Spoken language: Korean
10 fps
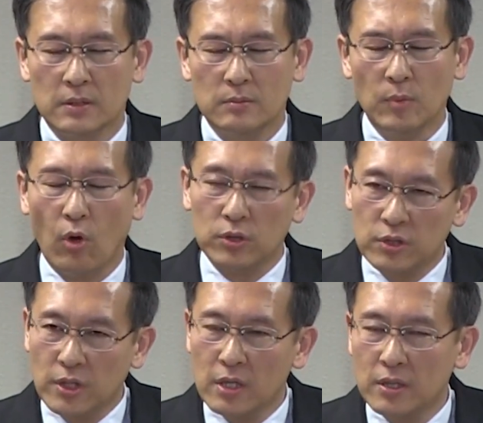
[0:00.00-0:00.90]
뭐
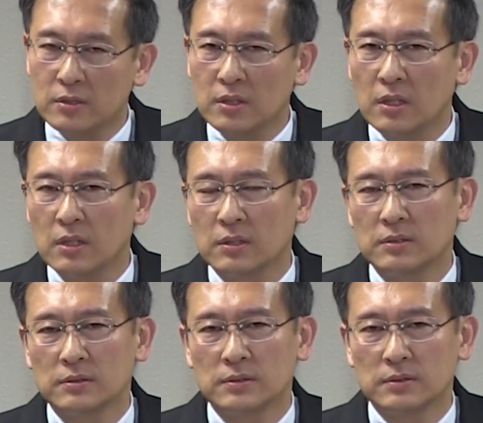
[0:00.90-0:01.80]
어떻게 해야 되는가?
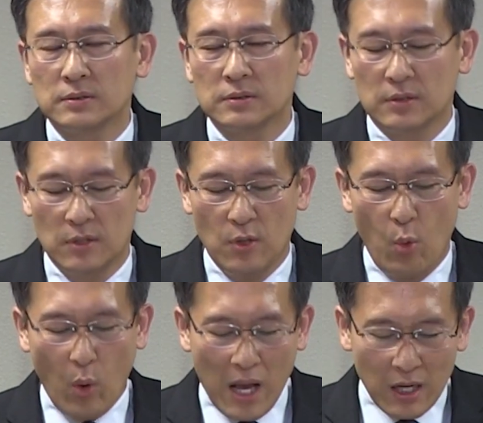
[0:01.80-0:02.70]

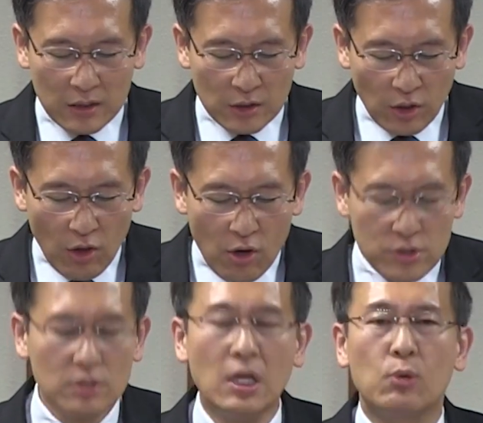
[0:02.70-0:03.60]
화가
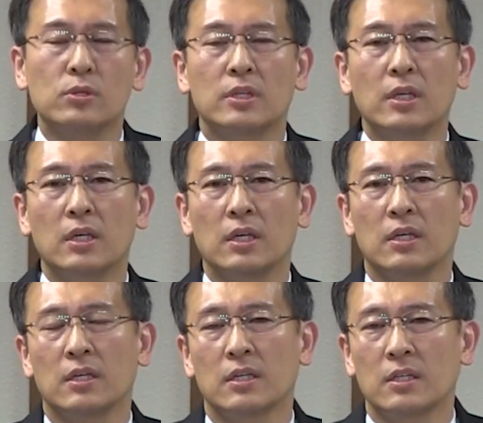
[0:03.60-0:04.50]
터져 나올
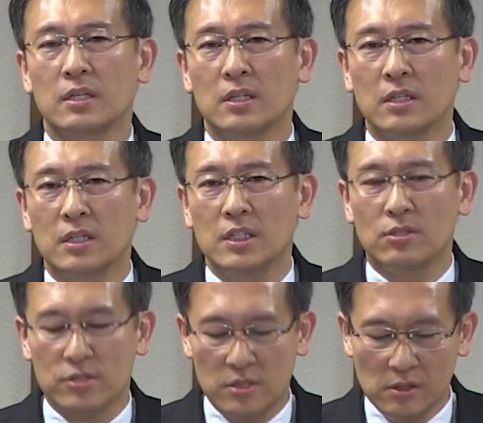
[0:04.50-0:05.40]
때
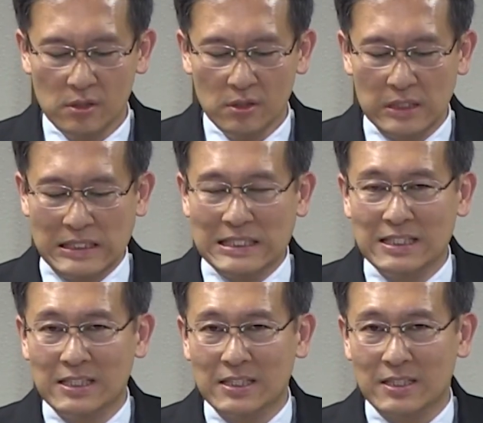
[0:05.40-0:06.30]
이것을
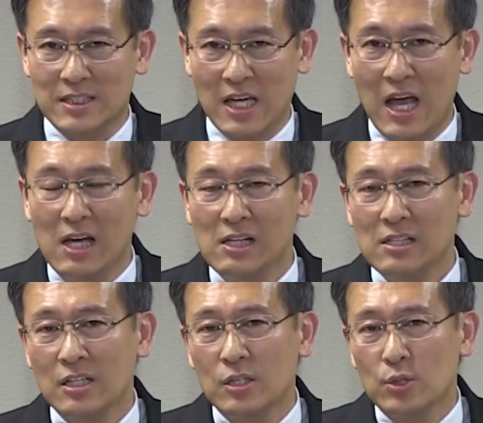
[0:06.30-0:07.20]

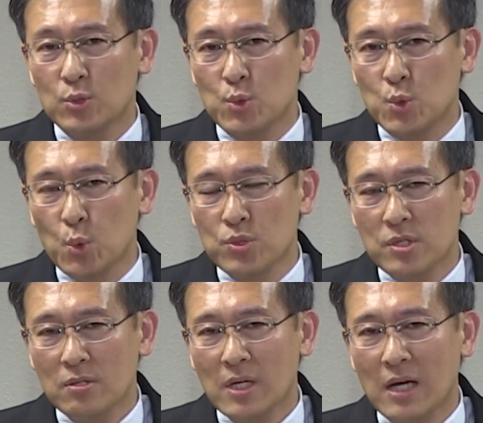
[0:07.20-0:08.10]
잘
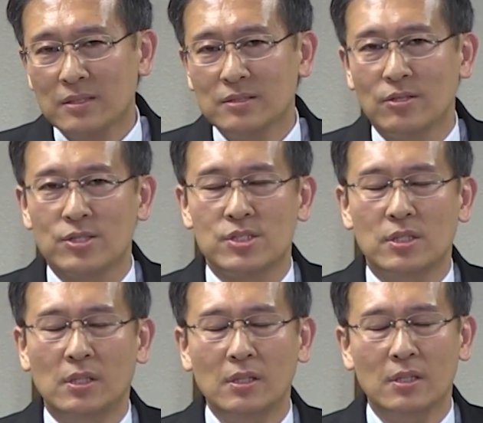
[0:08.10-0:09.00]
조절하는
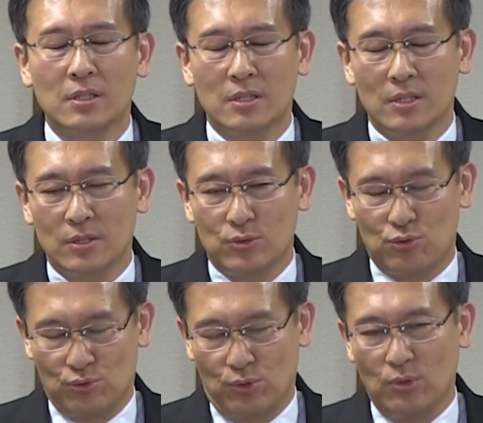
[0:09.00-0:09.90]
것이
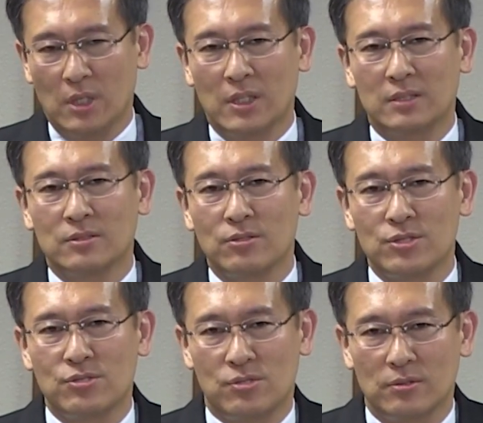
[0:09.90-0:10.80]
중요하다는
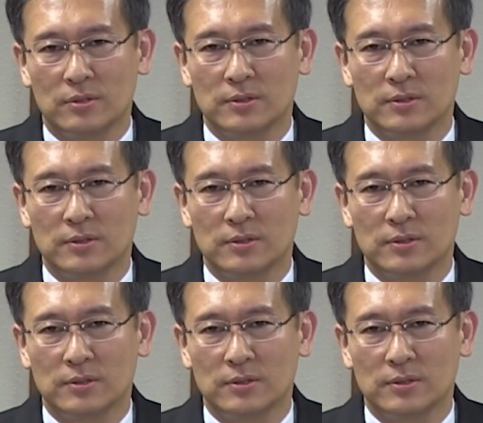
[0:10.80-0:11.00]
것이죠.